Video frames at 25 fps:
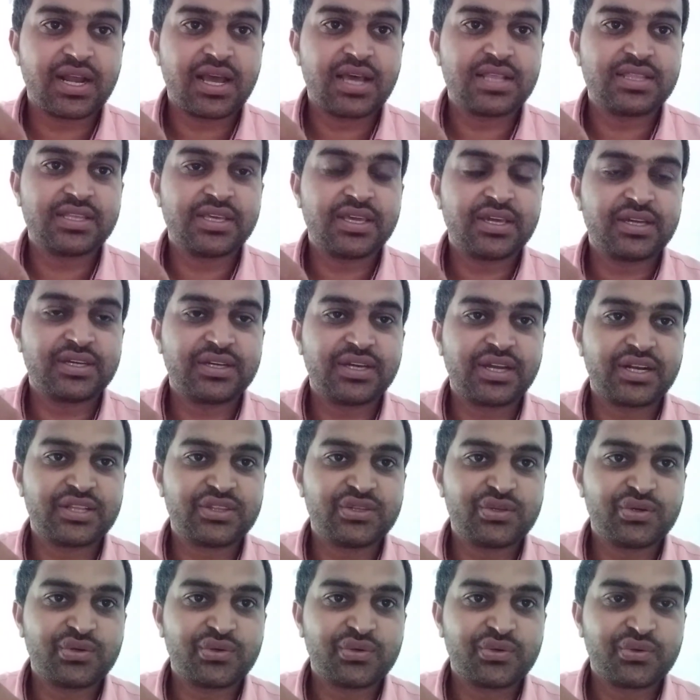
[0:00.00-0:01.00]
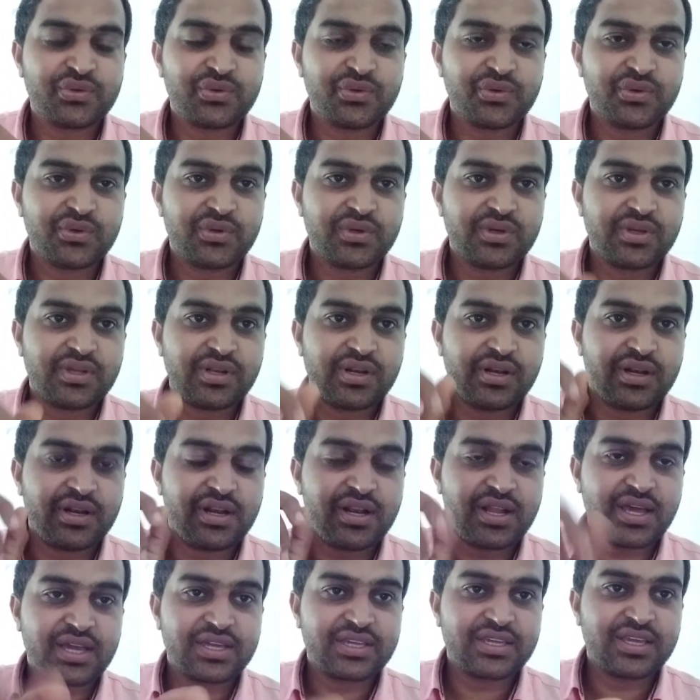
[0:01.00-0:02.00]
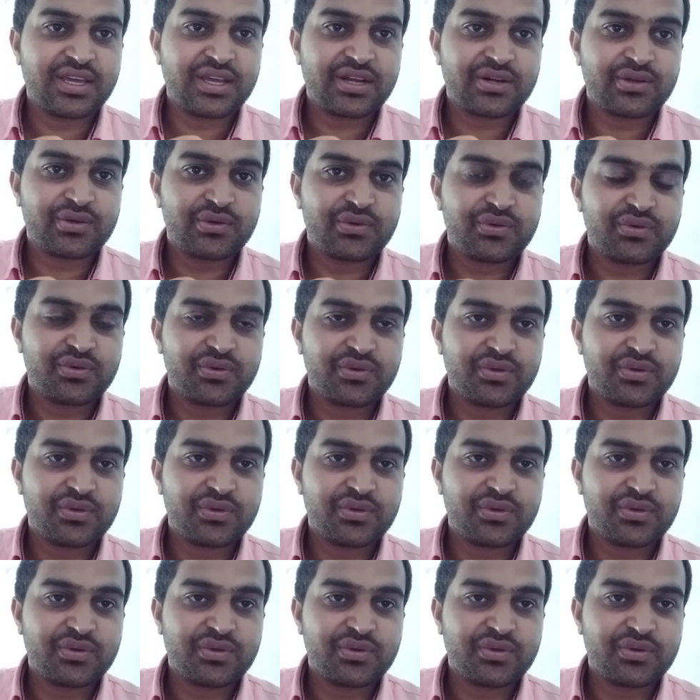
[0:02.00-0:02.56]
रात एक कर दो लग गया रहो